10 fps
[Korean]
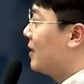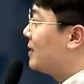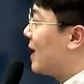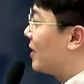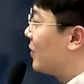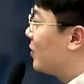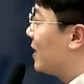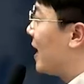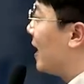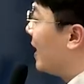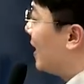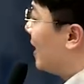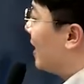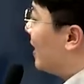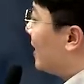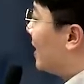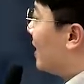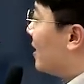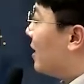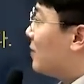자, 그리고 이게
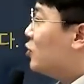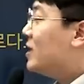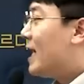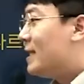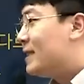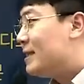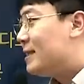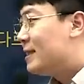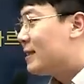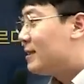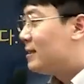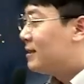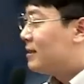어, 문제는 그